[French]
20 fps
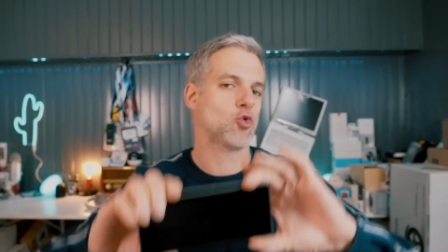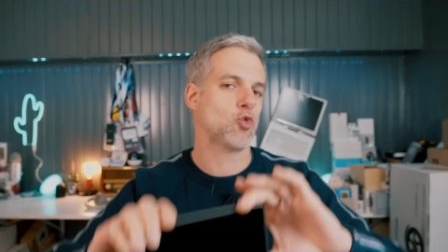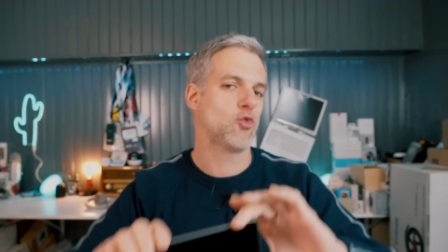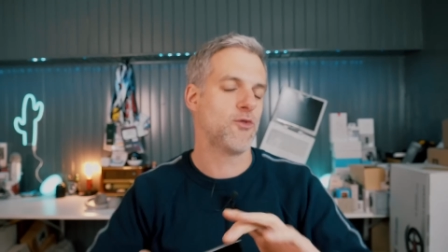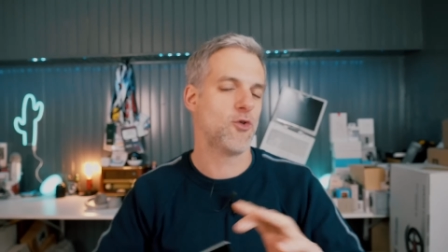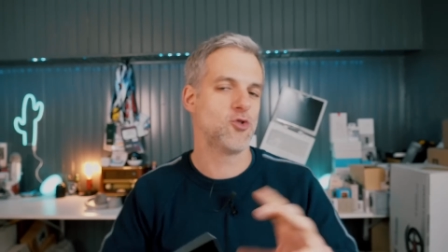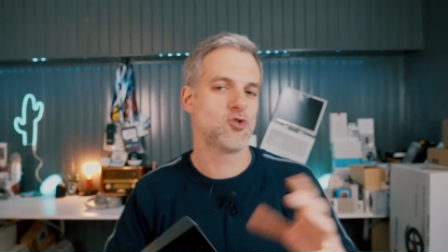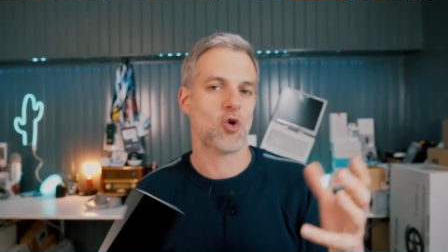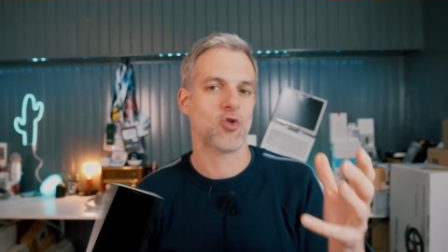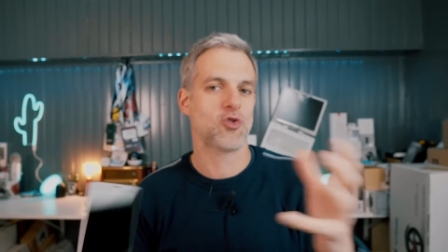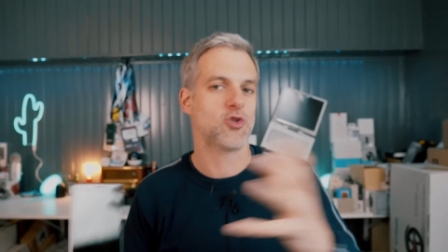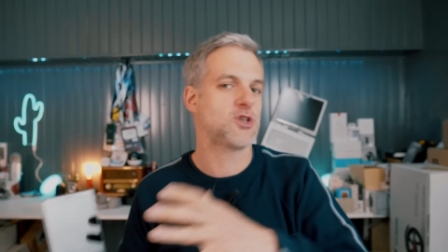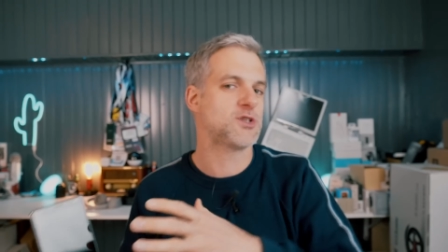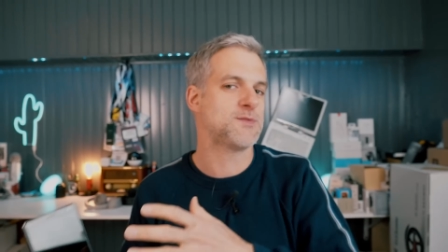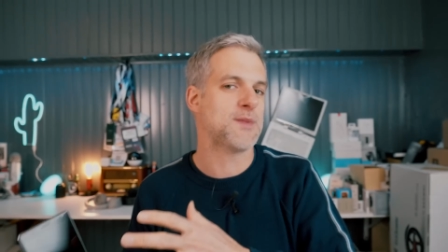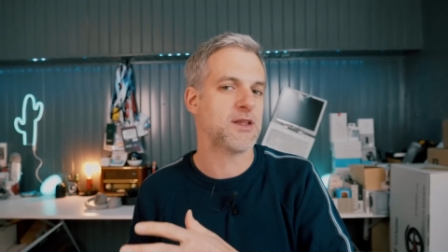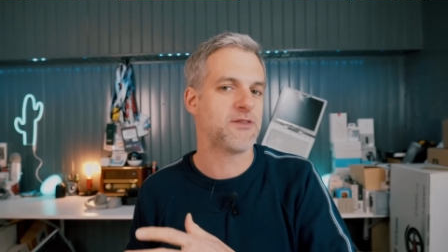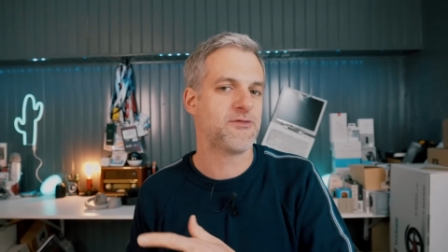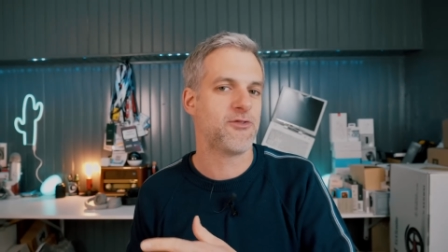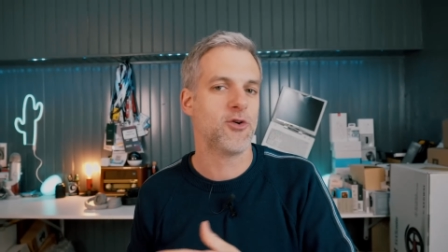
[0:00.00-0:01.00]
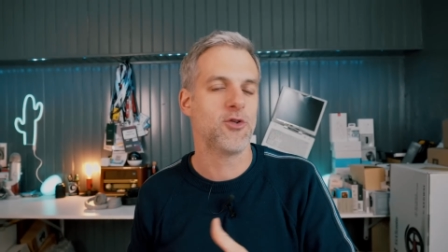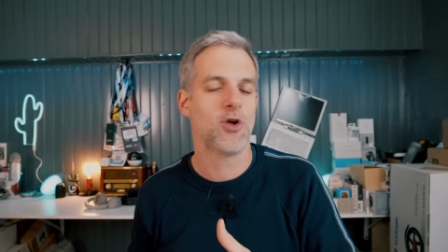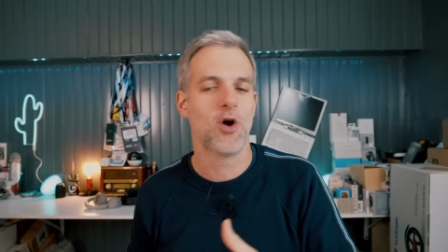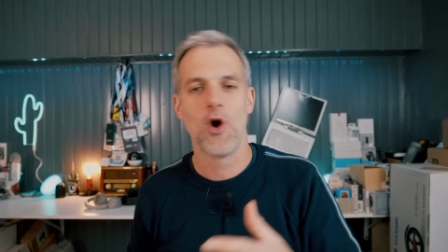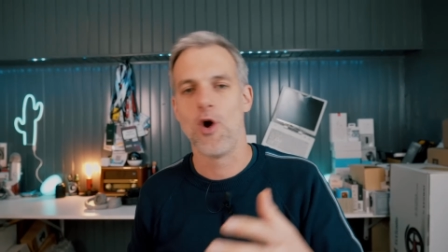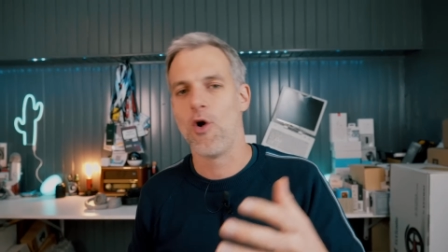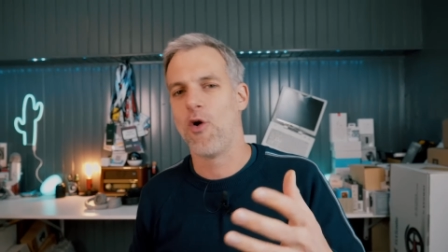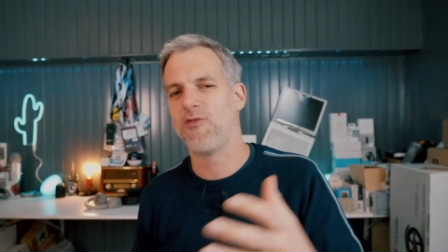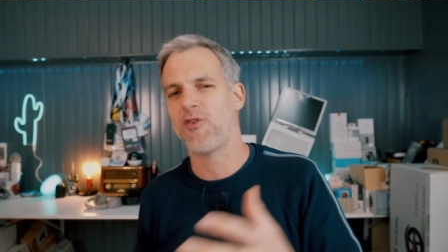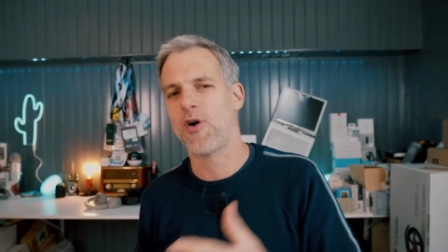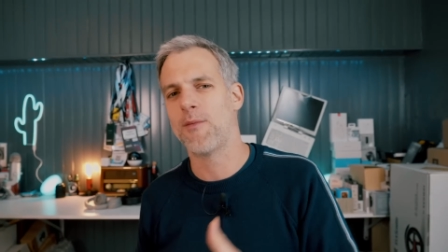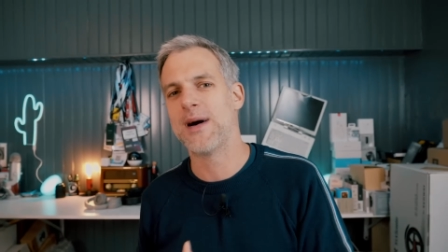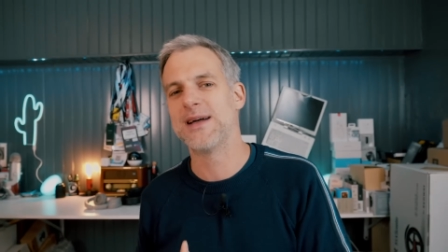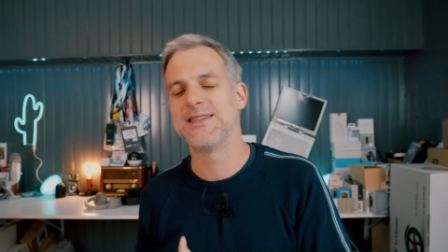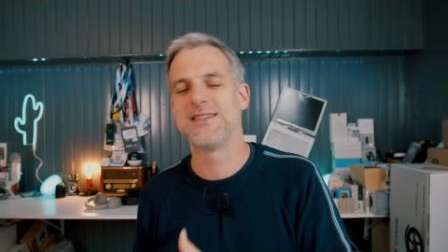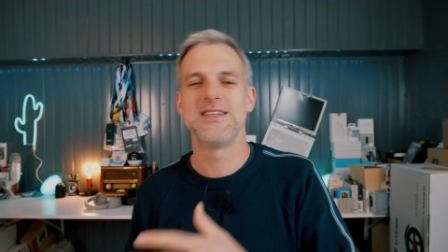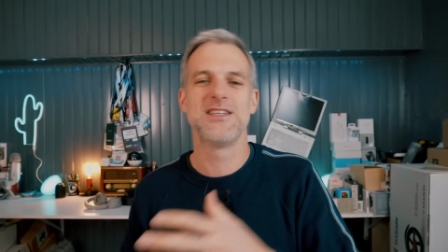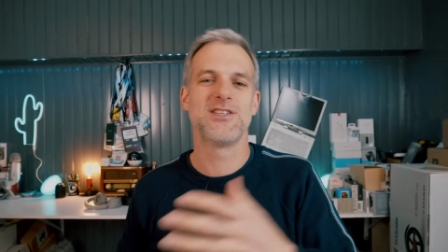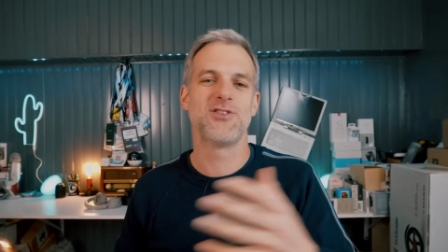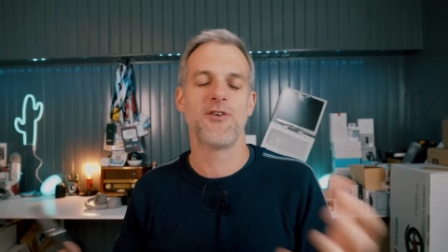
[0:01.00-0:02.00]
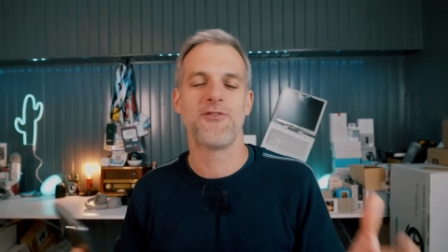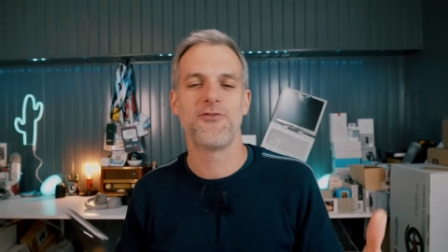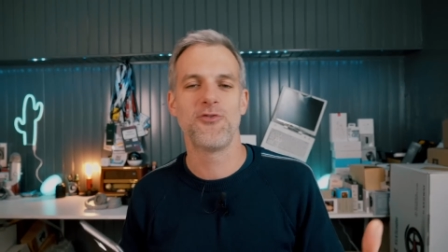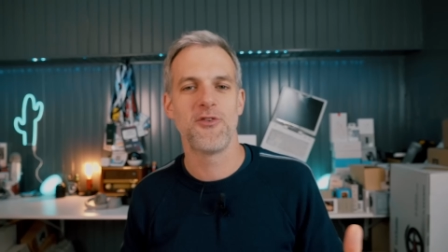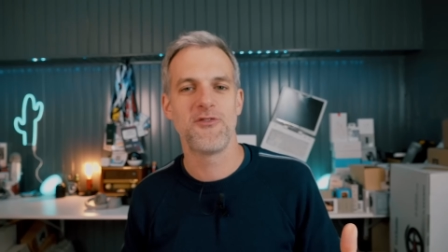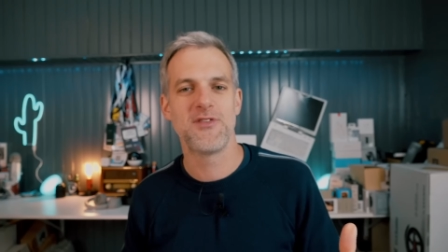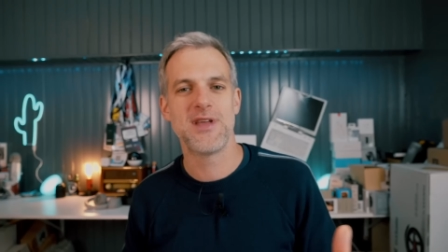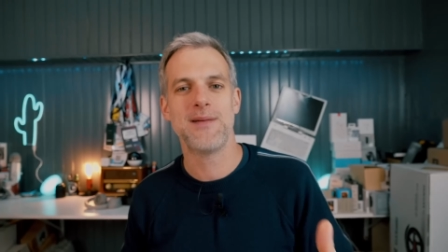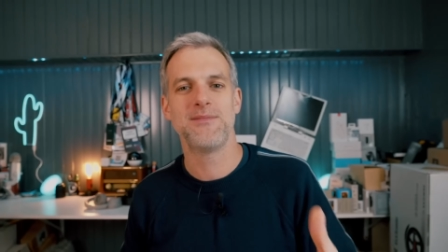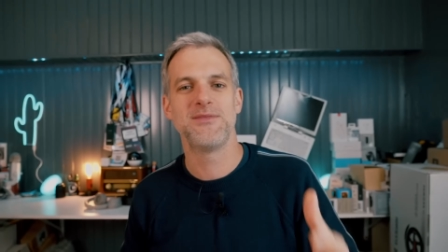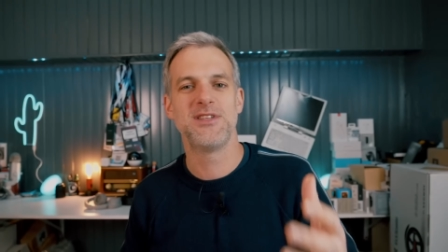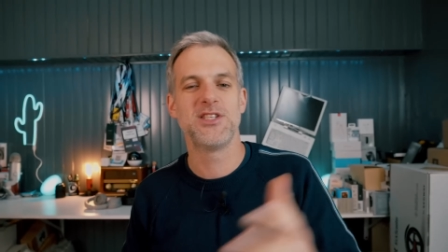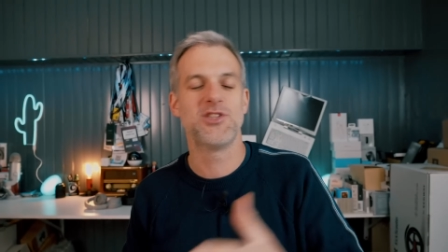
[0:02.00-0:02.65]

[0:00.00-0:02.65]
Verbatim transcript: retrouve sur d'autres smartphones, format 19 neuvième,